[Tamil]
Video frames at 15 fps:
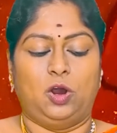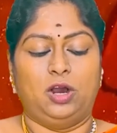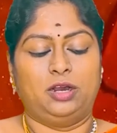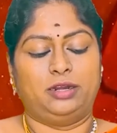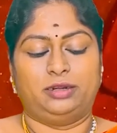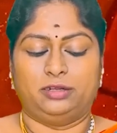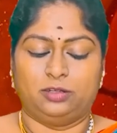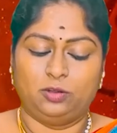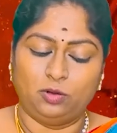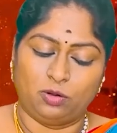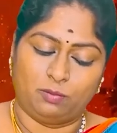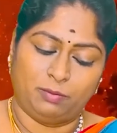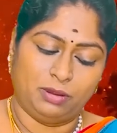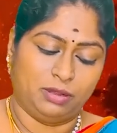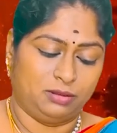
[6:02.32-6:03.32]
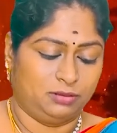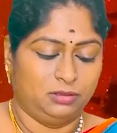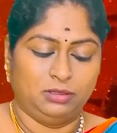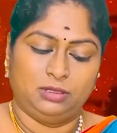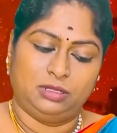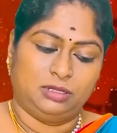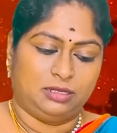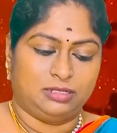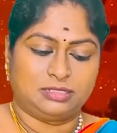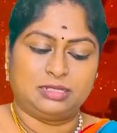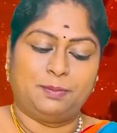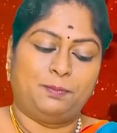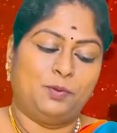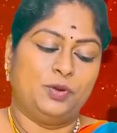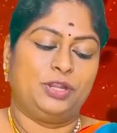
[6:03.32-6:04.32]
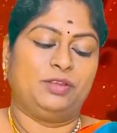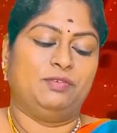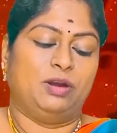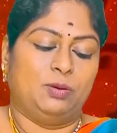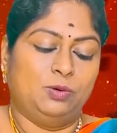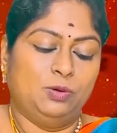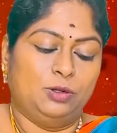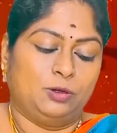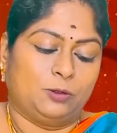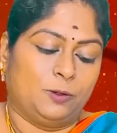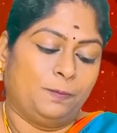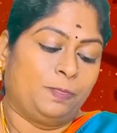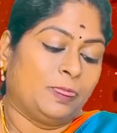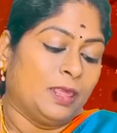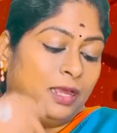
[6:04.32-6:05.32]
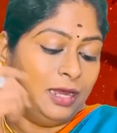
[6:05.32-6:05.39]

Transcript: லாங் ரன்னுக்கு ரொம்ப சப்போர்ட்டிவாகவும் இருக்கும்